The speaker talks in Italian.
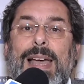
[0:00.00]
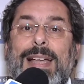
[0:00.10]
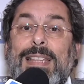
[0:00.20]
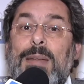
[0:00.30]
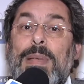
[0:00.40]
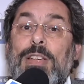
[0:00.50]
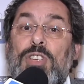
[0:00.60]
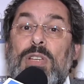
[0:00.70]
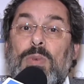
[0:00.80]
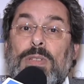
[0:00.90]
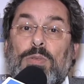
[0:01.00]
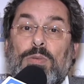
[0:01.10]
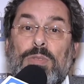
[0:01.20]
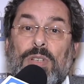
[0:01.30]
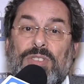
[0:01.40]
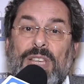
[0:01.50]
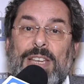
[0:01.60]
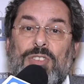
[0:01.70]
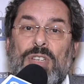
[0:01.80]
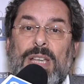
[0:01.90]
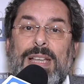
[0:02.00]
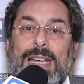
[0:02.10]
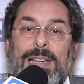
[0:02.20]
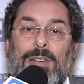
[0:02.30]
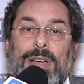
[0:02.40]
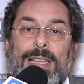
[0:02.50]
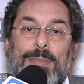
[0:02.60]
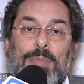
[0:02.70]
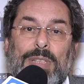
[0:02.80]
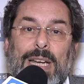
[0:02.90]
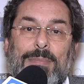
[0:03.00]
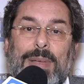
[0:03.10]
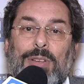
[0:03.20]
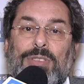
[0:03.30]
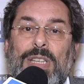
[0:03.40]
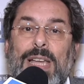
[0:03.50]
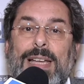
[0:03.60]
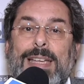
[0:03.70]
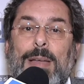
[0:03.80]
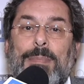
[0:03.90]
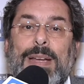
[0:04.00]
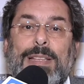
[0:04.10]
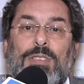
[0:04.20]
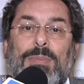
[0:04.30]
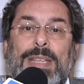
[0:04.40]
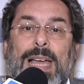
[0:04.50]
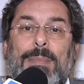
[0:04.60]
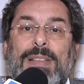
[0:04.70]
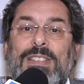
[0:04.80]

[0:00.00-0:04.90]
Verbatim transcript: andrebbe a 51 seggi Grillo che debutterebbe così anche a Palazzo Madama,